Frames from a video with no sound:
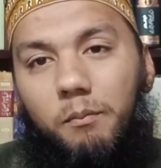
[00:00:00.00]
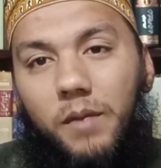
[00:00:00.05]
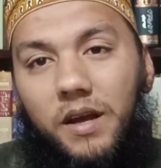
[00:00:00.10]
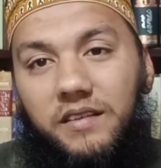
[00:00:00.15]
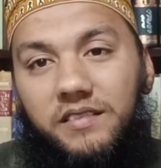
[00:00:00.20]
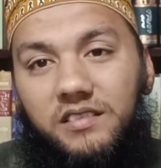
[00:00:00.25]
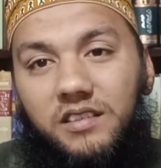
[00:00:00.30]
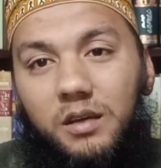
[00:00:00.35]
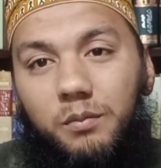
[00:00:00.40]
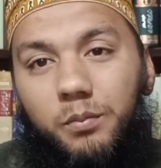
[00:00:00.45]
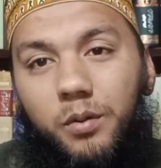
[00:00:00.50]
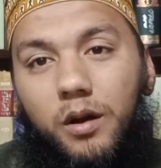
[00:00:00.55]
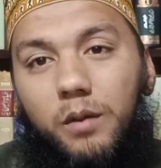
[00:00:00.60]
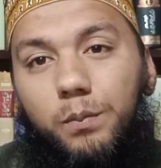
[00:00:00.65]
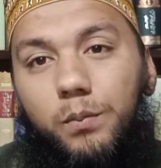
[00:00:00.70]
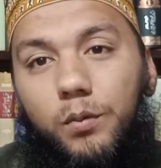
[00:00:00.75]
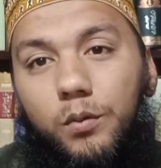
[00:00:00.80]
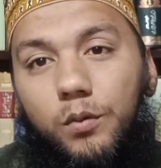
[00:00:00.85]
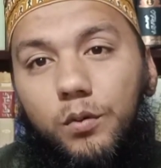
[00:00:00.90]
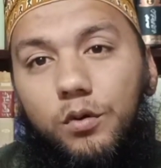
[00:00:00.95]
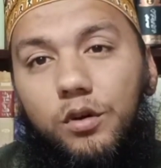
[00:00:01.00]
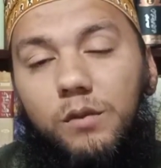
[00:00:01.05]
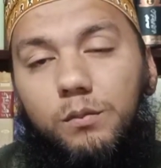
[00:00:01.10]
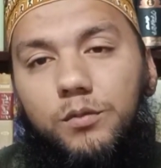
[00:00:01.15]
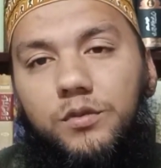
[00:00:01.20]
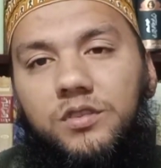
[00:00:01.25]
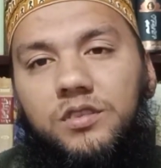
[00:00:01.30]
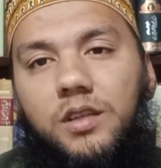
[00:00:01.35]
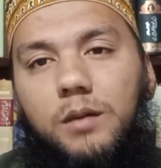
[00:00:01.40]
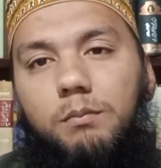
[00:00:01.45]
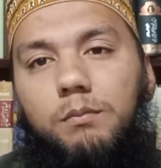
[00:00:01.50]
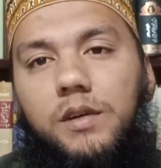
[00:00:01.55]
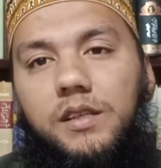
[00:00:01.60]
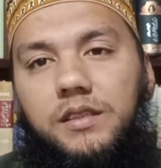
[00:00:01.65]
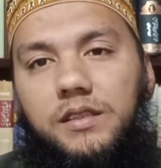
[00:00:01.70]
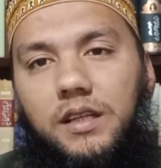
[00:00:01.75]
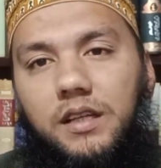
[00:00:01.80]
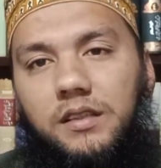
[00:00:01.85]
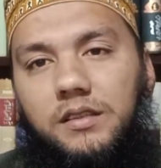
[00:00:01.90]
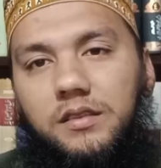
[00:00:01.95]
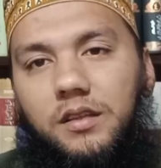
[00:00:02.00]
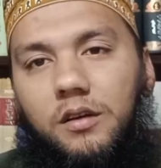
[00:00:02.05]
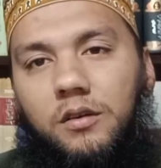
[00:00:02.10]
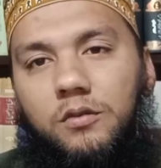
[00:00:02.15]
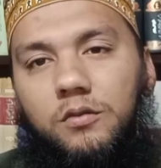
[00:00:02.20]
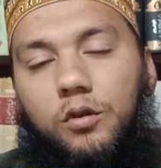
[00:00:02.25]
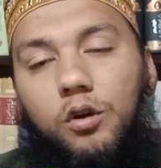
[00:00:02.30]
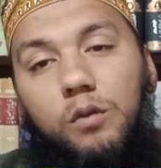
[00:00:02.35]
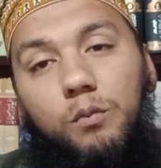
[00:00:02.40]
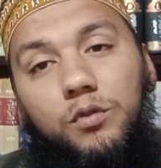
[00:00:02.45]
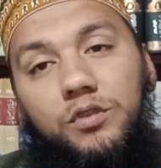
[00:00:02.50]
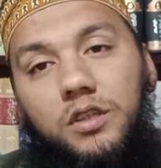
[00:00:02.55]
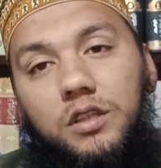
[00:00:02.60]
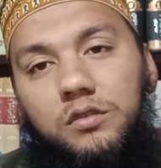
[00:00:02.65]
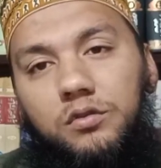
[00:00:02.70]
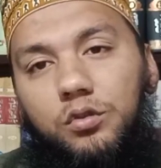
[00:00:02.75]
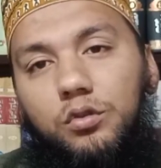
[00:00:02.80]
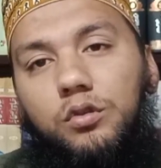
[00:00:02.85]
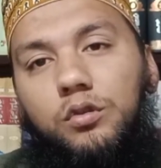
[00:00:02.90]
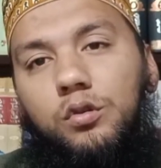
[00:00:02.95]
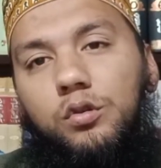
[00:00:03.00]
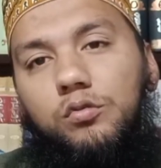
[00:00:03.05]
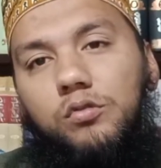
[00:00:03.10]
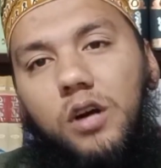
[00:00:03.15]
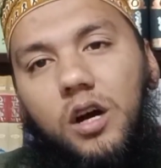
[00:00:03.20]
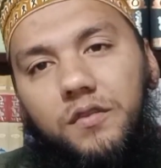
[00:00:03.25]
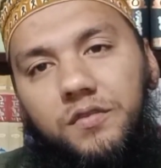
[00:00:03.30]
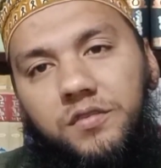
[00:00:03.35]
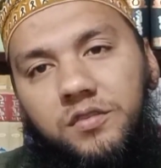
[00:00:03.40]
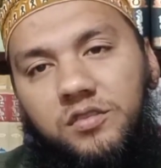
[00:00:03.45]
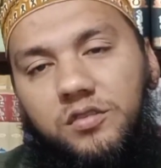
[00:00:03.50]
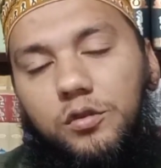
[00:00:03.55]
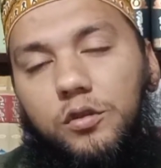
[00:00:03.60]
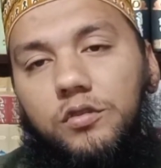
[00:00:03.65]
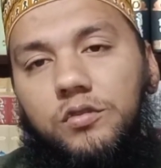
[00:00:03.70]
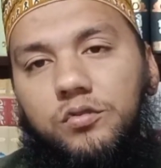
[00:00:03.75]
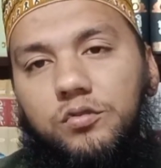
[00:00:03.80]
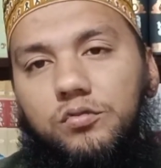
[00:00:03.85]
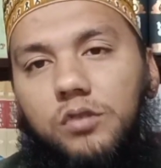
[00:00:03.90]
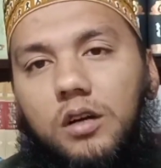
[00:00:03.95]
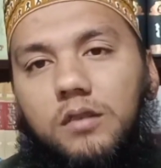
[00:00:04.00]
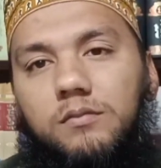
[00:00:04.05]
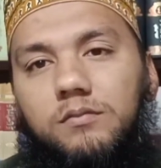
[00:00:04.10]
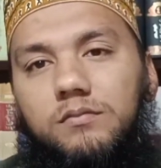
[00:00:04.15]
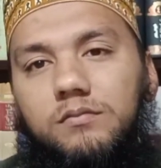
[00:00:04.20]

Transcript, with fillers: मैं इसकी भरपूर मजम्मत करता हूँ और मुझे दुख हुआ अफसोस हुआ